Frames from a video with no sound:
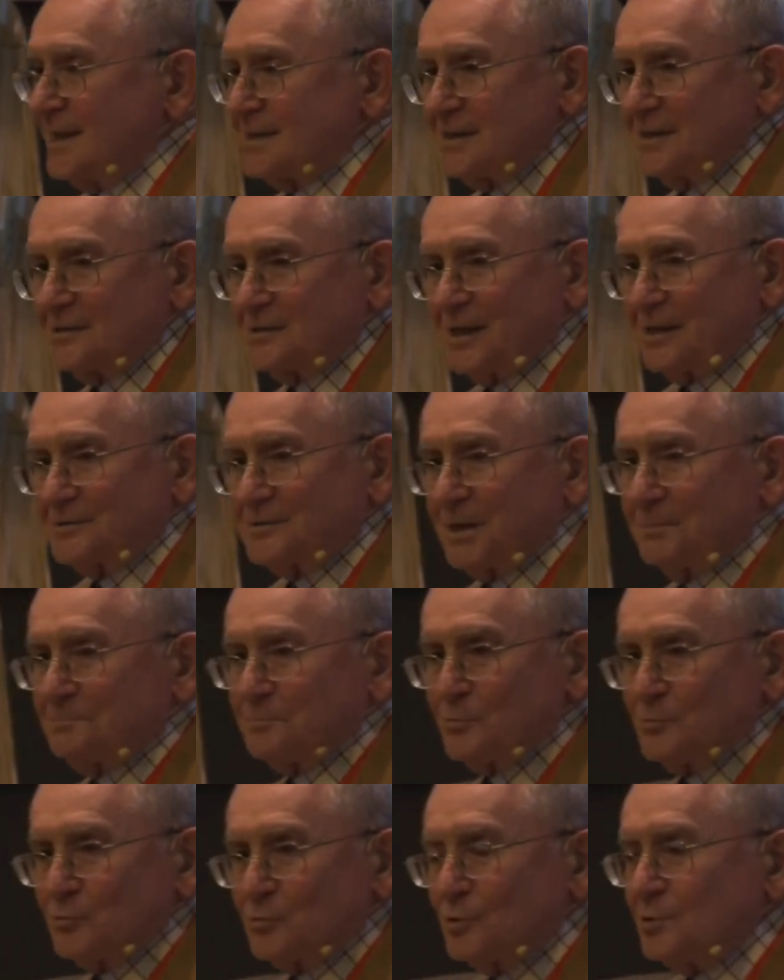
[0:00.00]
si tratta
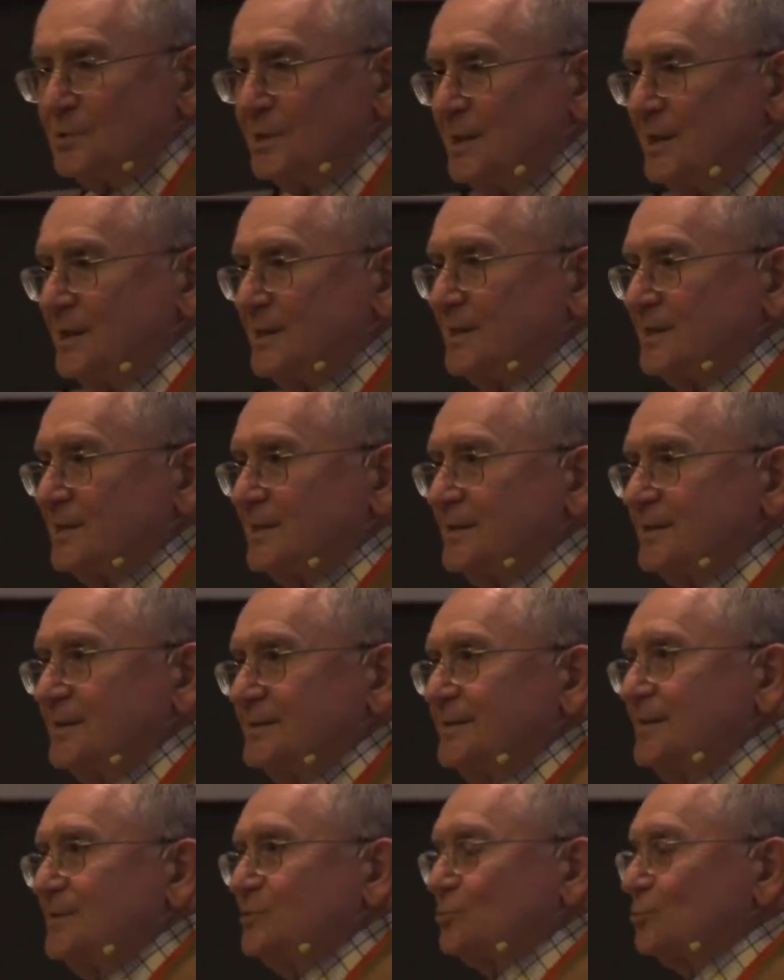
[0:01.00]
appunto di, eh,
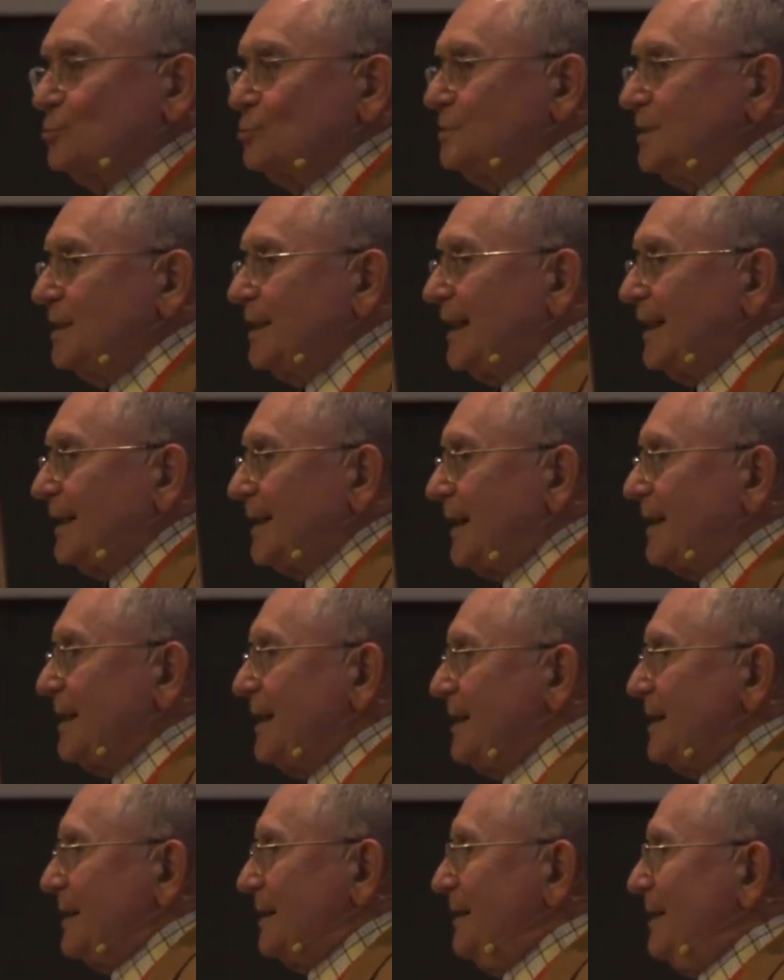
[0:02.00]
eh di
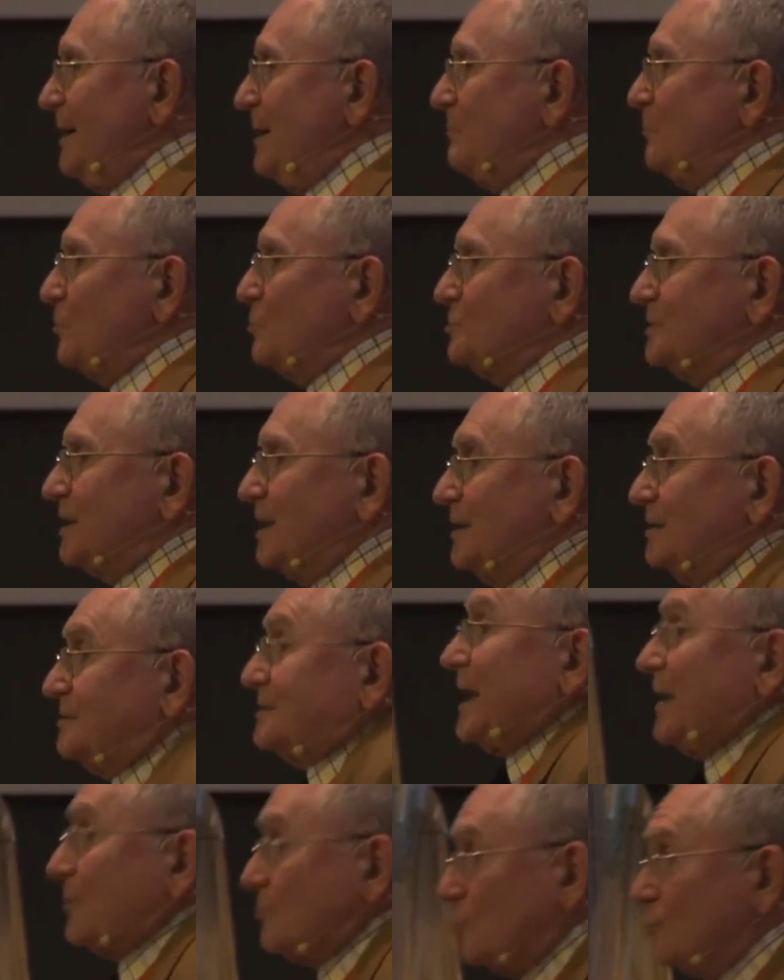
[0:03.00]
studiare le
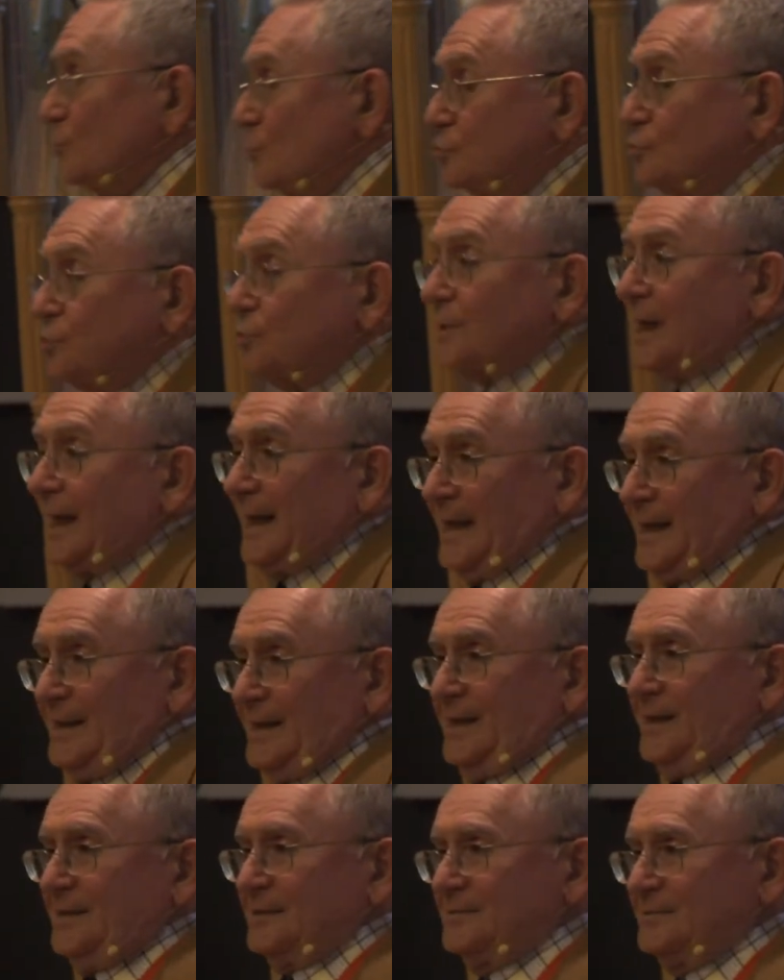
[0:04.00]
modalità
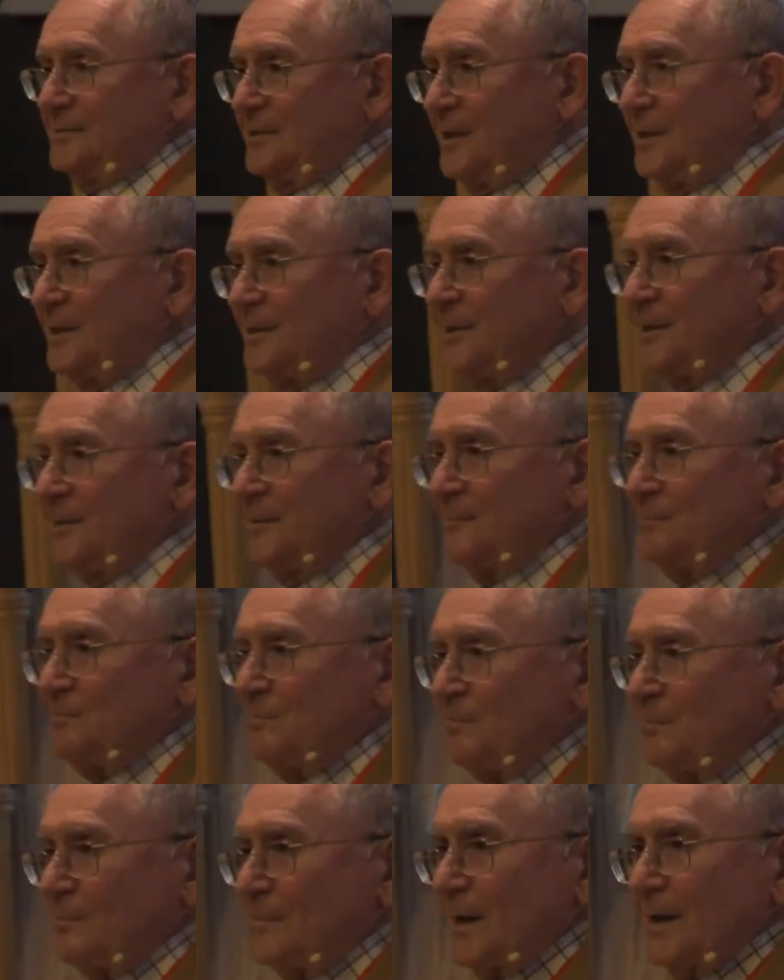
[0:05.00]
culturali eh,
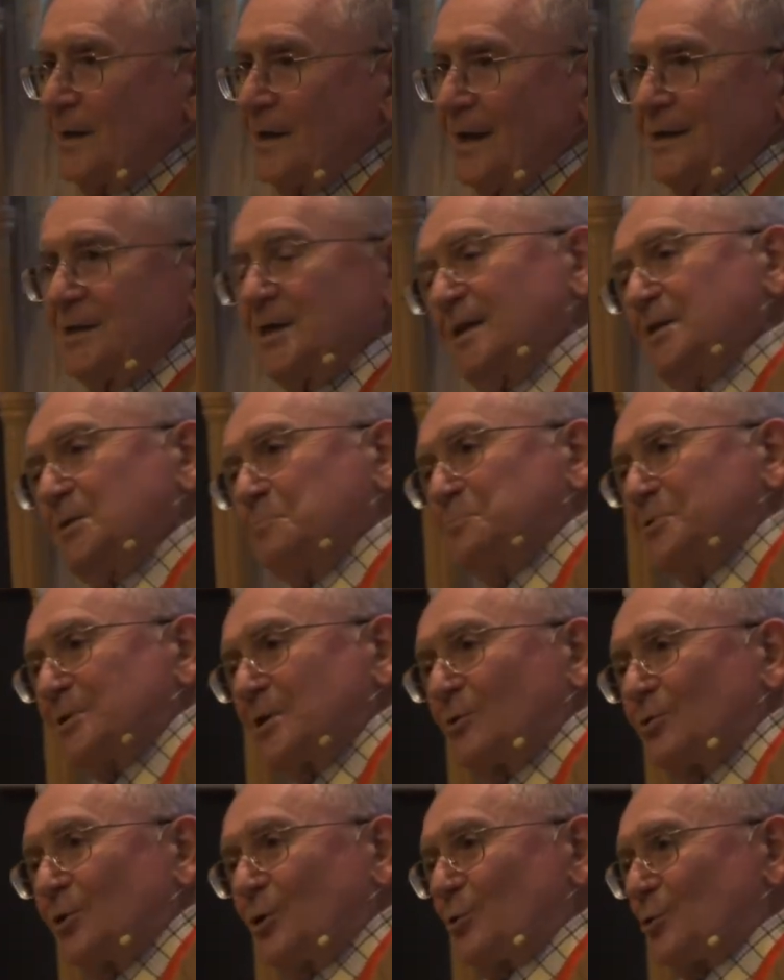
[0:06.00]
agli
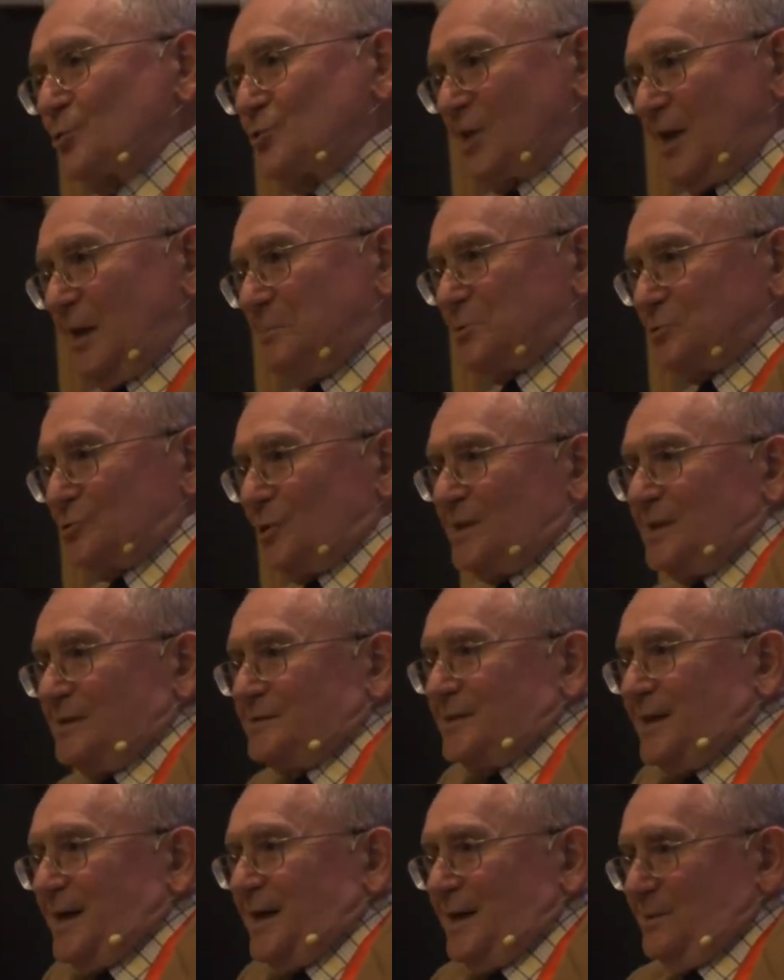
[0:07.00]
psicologi le
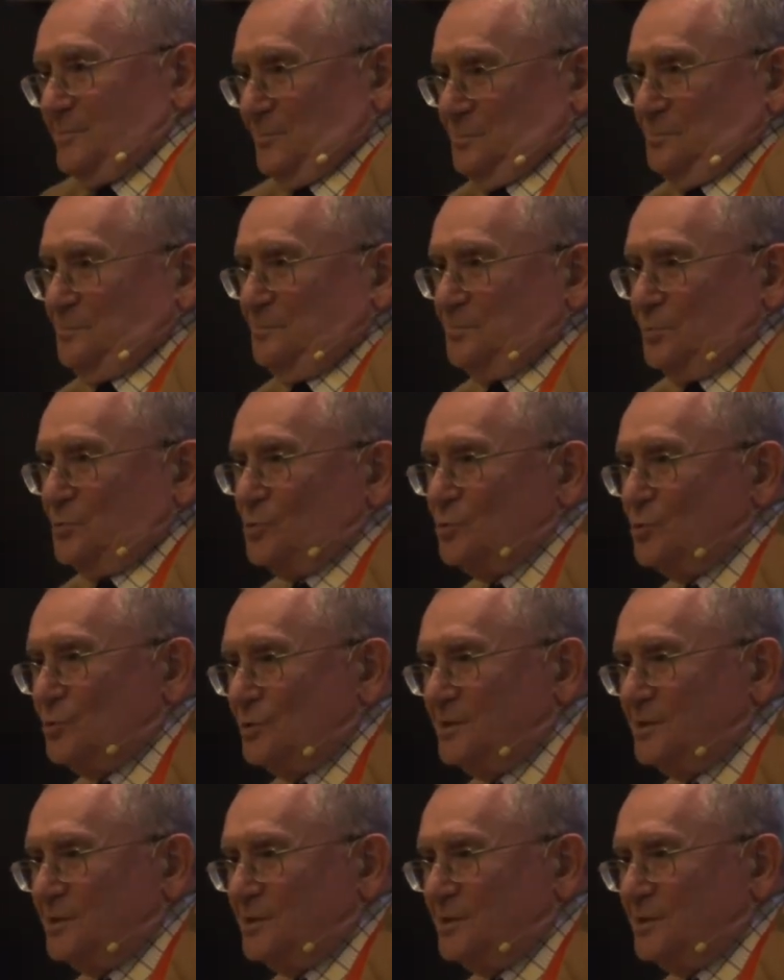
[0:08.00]
modalità più